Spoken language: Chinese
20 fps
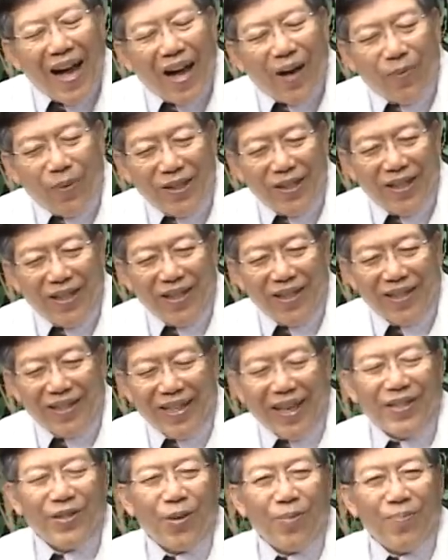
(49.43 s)
我是
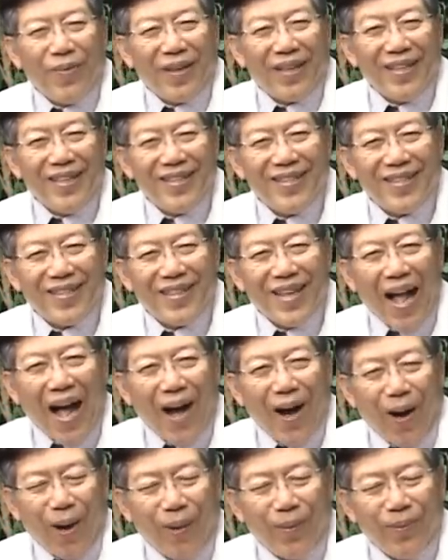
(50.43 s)
单琼平医师啊
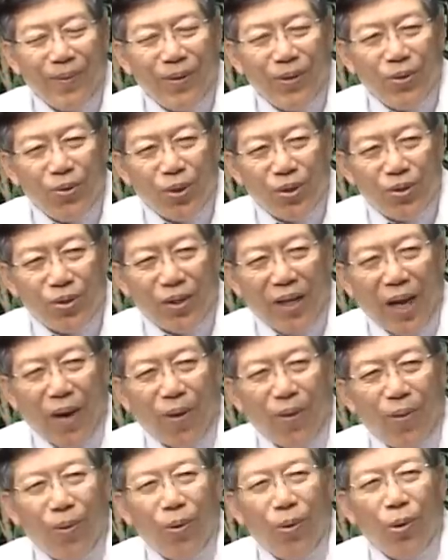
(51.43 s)
哈。最主
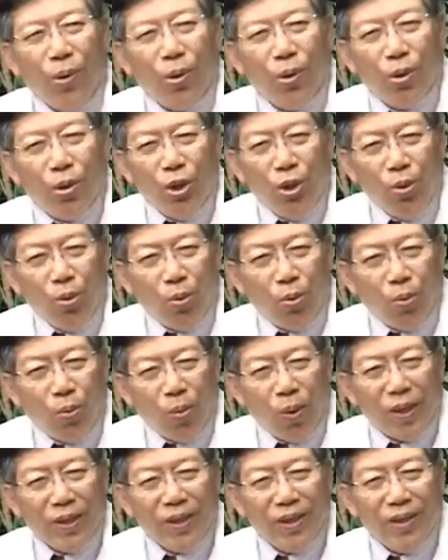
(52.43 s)
要用
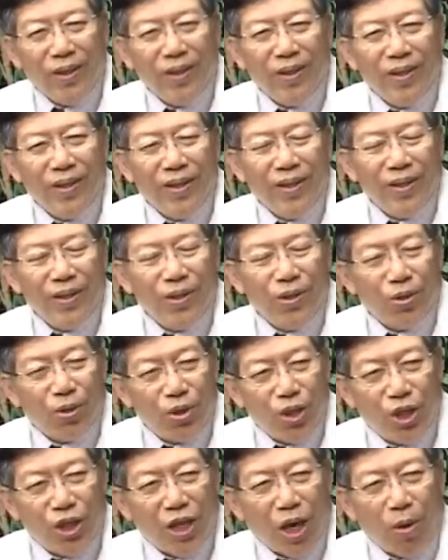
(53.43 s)
弯做
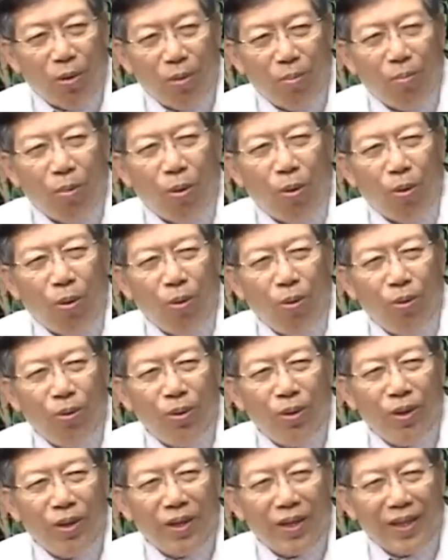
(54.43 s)
这音波，
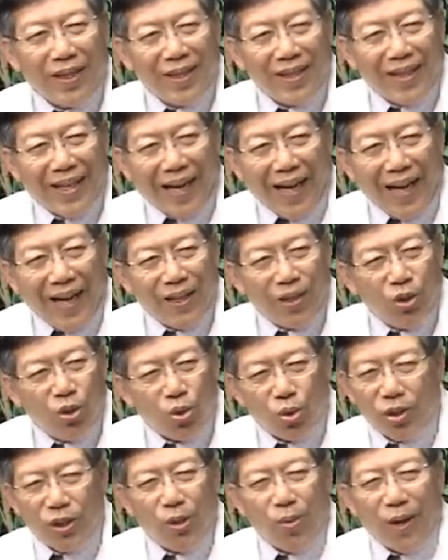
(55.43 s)
甲
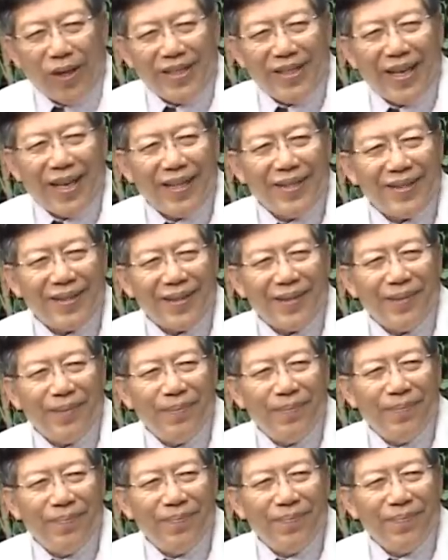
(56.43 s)
足做患者解做，
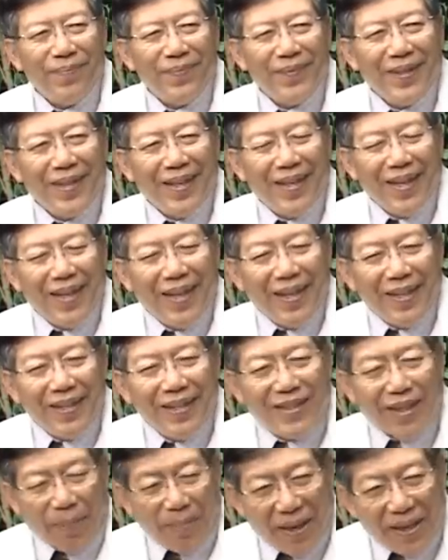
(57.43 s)

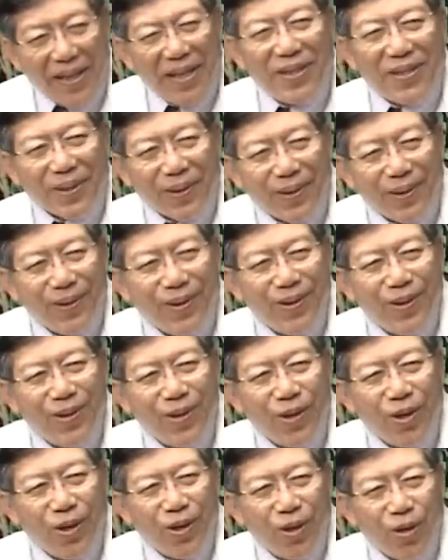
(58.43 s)
十个去做
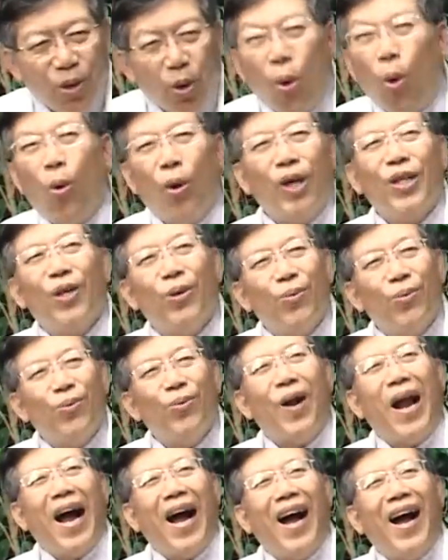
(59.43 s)
五个都有
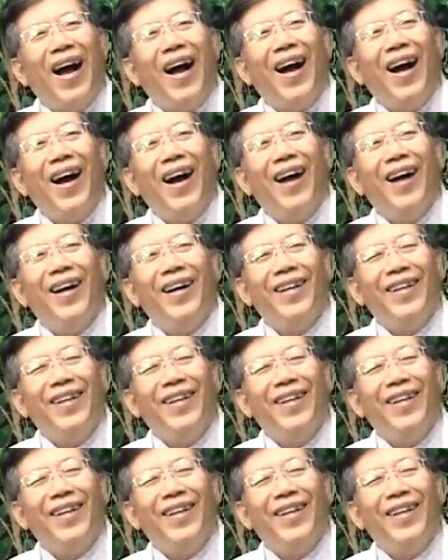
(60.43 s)
啦。嗯。